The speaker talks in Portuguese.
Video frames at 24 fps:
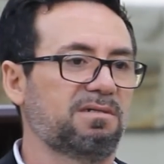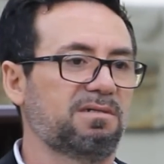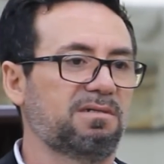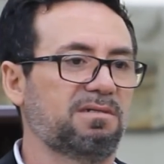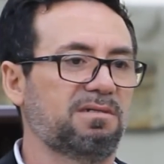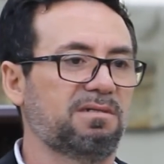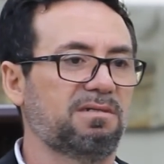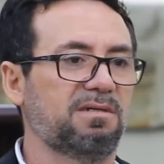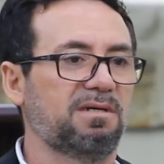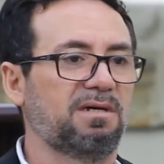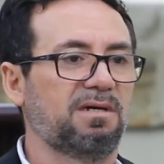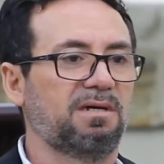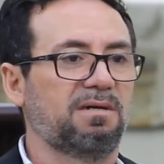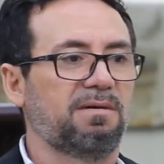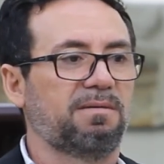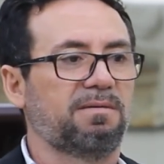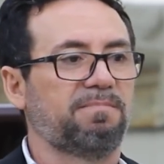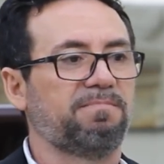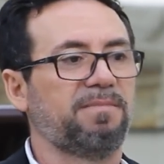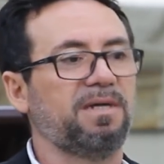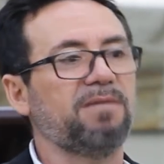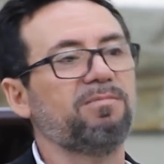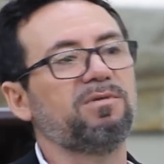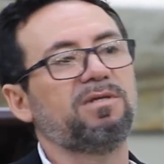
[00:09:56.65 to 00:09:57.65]
E
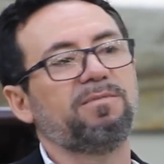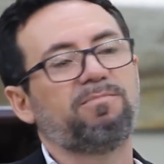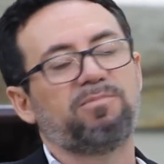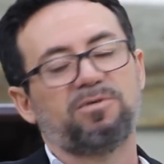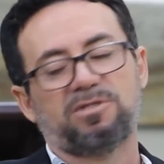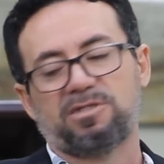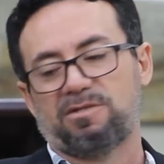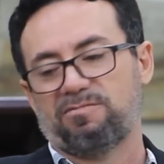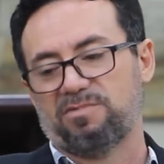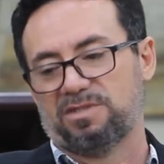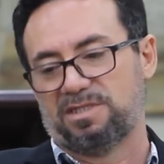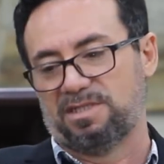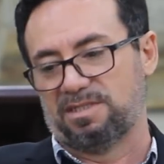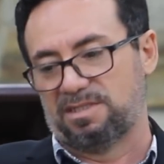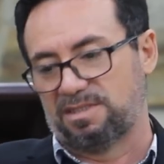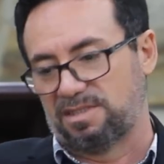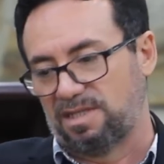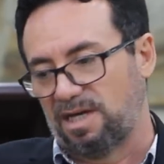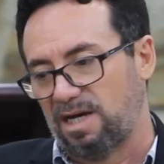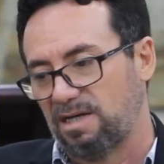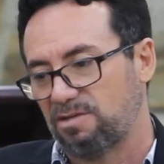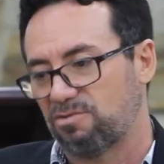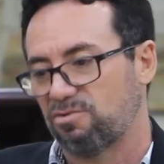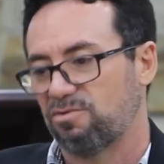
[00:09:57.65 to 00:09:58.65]
mesmo depois que você
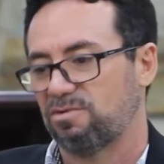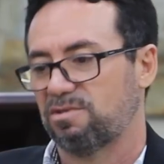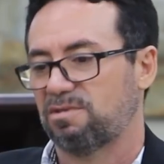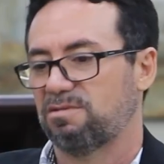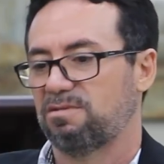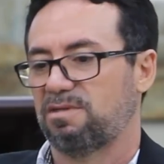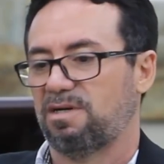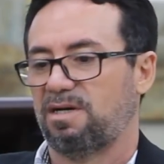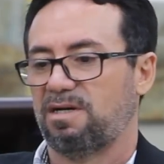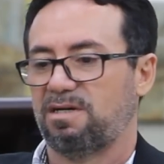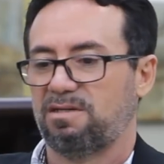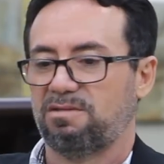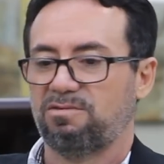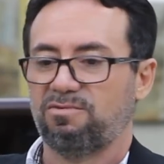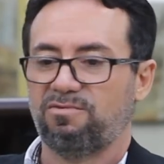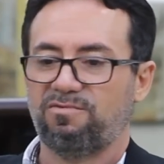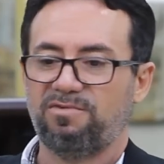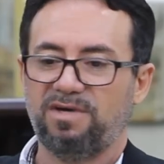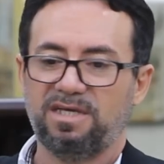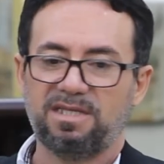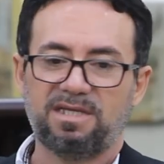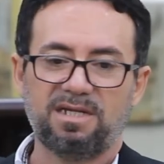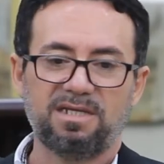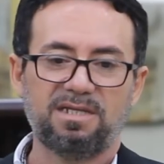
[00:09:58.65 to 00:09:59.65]
sai do, da, do
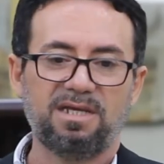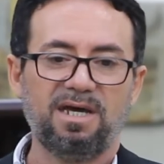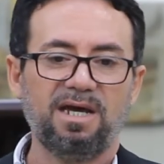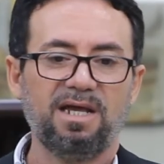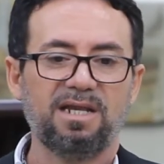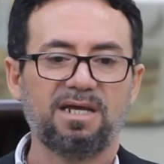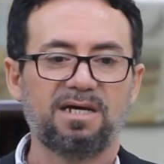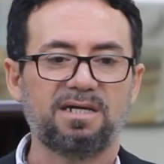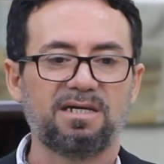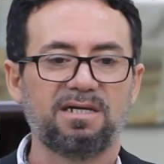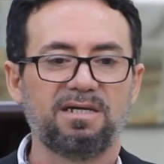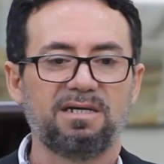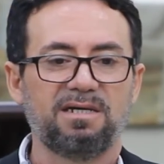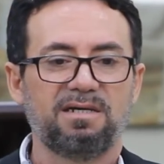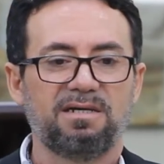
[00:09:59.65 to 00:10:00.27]
ventre dela,